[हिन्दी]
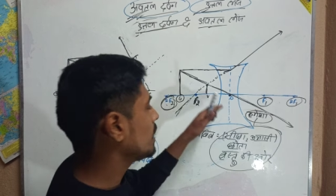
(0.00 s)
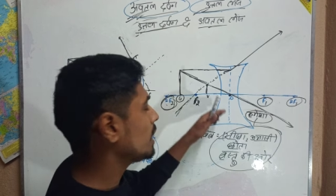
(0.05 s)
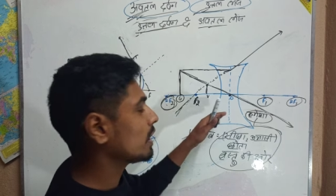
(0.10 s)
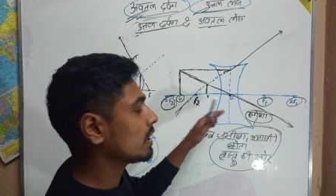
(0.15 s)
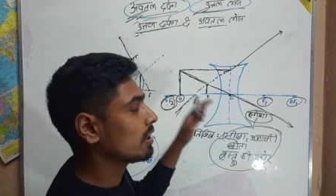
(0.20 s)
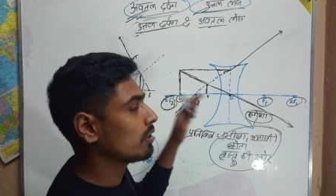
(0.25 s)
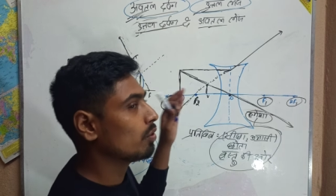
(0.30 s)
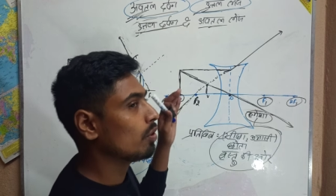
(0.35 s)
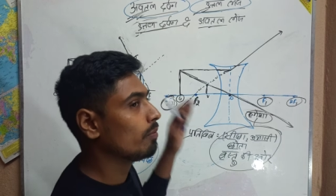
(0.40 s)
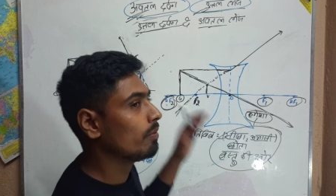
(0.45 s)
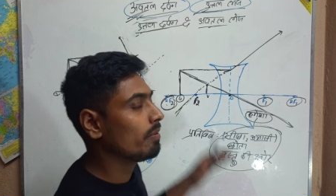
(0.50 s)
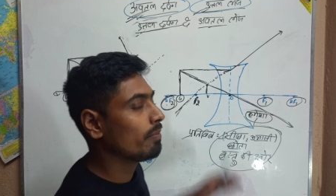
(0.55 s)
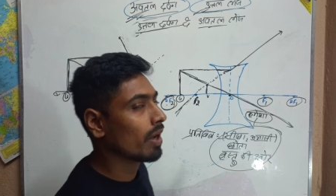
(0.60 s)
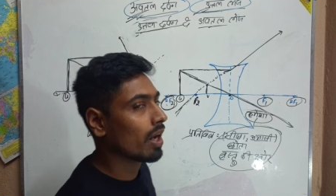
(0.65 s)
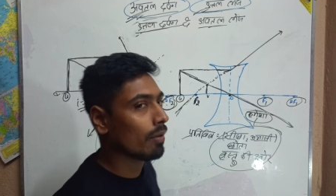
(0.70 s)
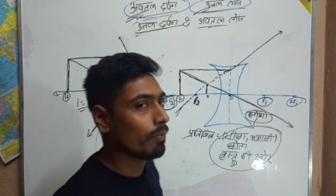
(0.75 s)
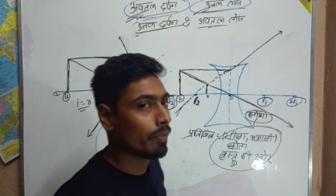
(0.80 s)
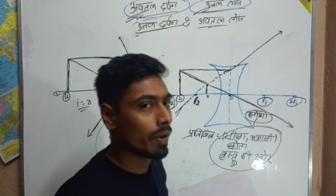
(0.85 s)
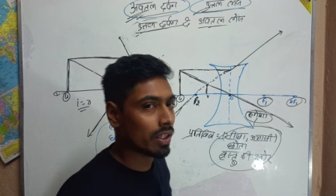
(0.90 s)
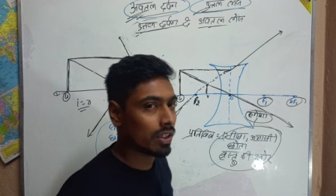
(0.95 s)
कितनों भी
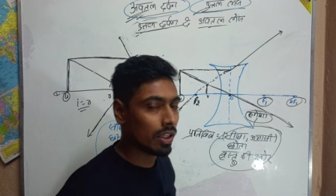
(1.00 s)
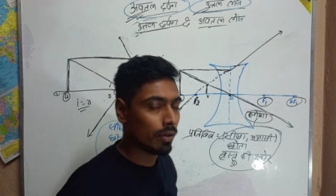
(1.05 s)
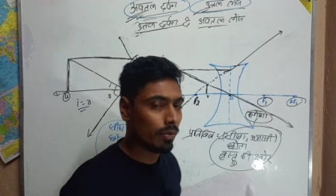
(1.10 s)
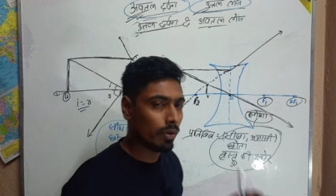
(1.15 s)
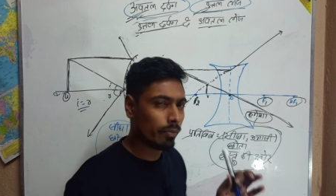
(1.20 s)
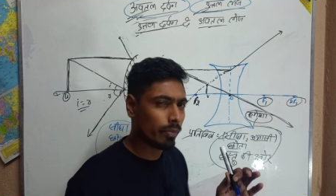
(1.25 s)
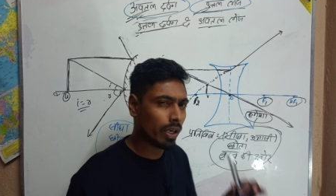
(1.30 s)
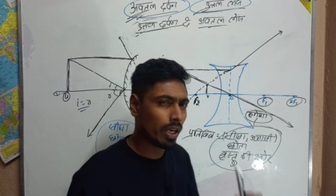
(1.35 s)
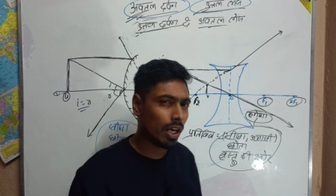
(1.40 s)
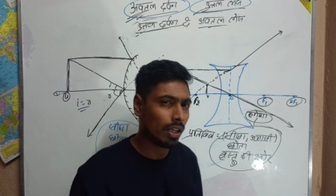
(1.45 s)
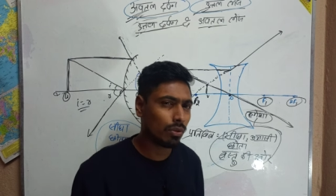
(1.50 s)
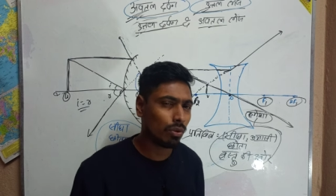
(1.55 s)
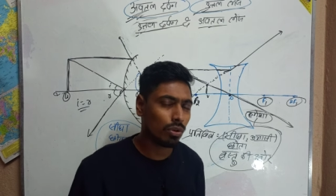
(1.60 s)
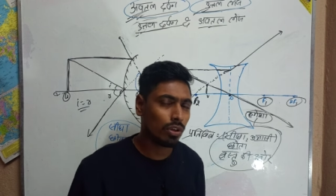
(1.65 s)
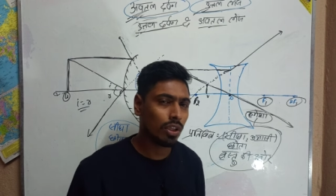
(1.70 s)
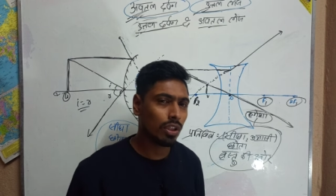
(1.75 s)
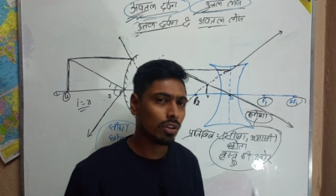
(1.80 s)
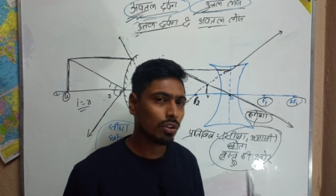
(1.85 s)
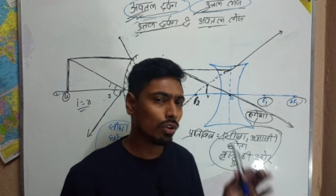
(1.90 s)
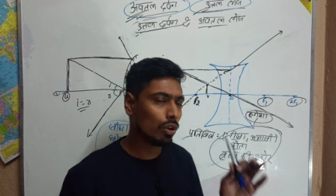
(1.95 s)
बड़ा प्रतिबिंब बना दो
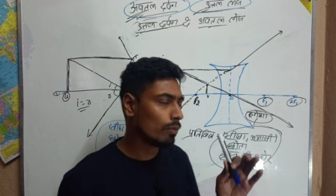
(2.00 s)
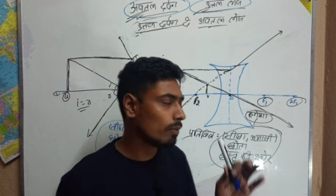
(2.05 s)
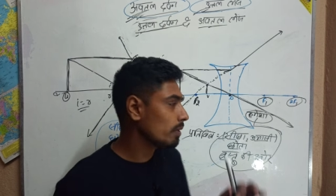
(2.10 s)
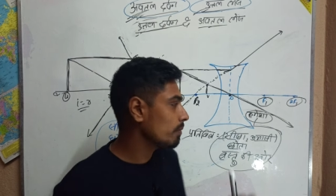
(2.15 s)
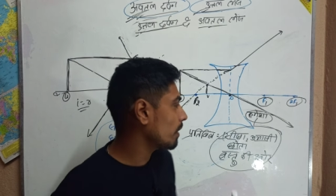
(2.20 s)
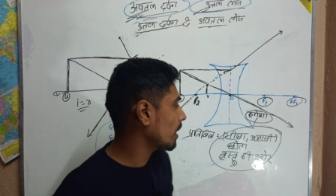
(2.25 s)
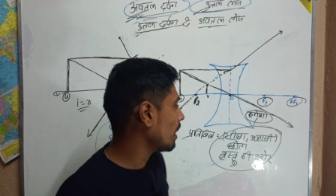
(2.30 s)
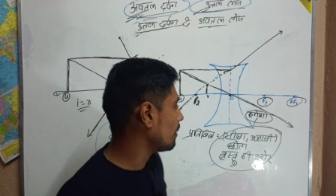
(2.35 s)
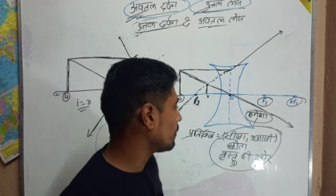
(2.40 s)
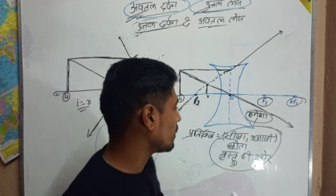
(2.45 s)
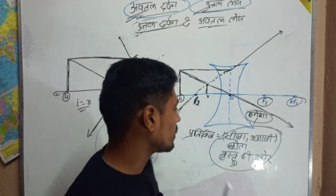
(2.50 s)
कितनों भी बड़ा